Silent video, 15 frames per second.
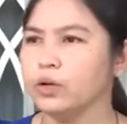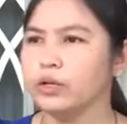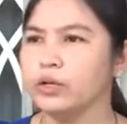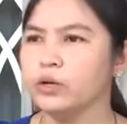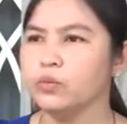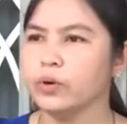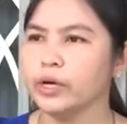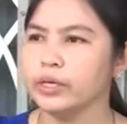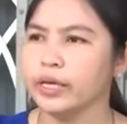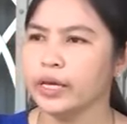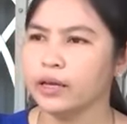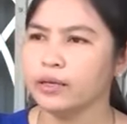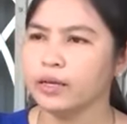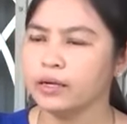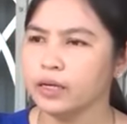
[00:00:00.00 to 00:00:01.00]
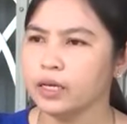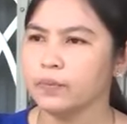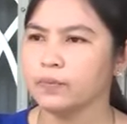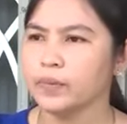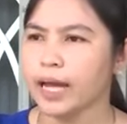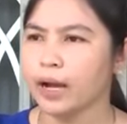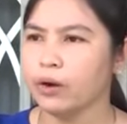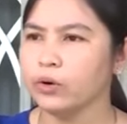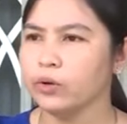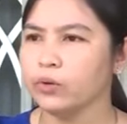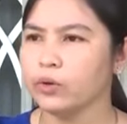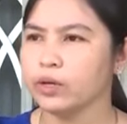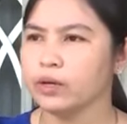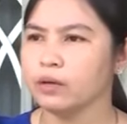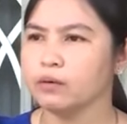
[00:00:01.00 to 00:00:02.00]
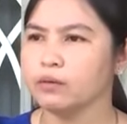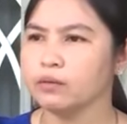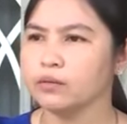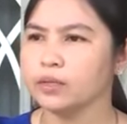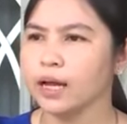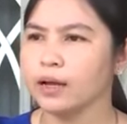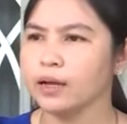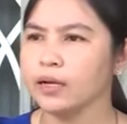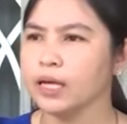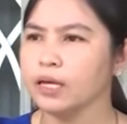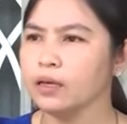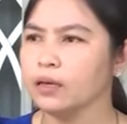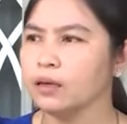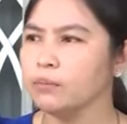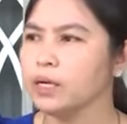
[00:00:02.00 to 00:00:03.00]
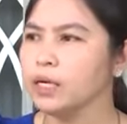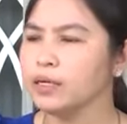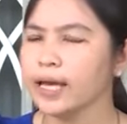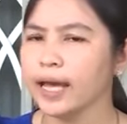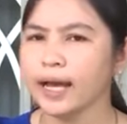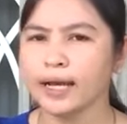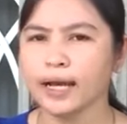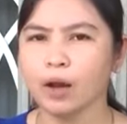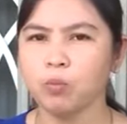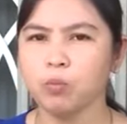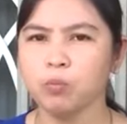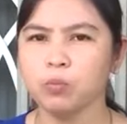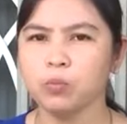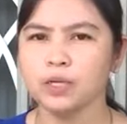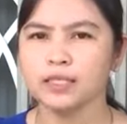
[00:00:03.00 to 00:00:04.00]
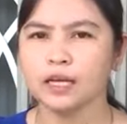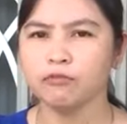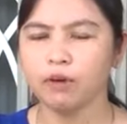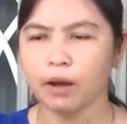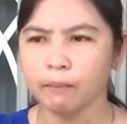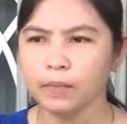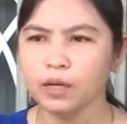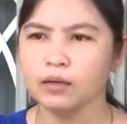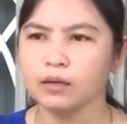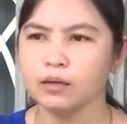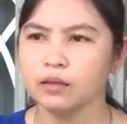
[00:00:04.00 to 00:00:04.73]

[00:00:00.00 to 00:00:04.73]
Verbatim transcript: Nếu mà nhà doanh nghiệp tạo điều kiện được tăng cái mức gia công sản phẩm